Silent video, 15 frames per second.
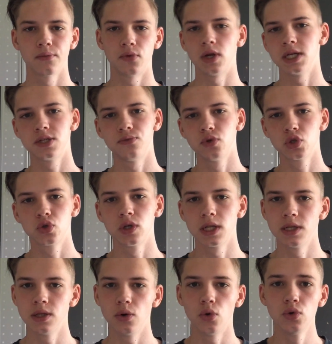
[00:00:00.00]
Vielleicht wirst du
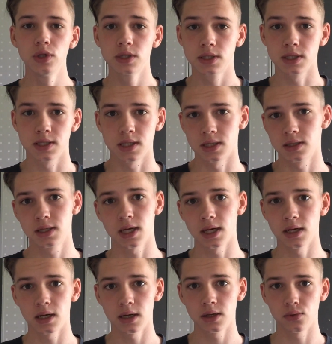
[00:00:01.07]
dann uninteressant,
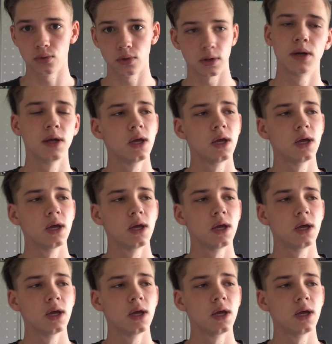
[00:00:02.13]
keine Ahnung.